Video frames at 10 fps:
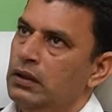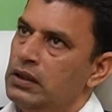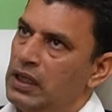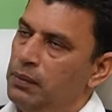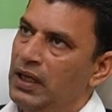
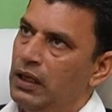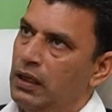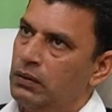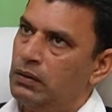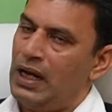షర్మిల
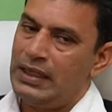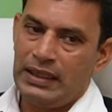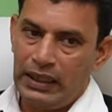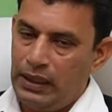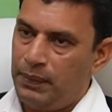గారు
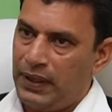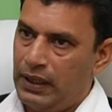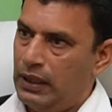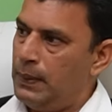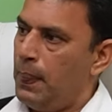రాజకీయ
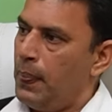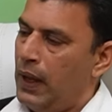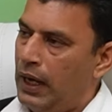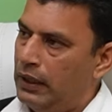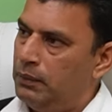పరంగా
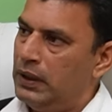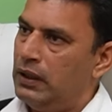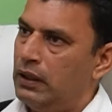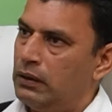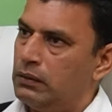ఆయన మీద
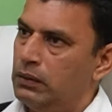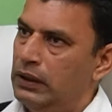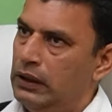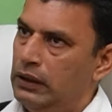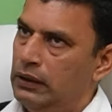కొన్ని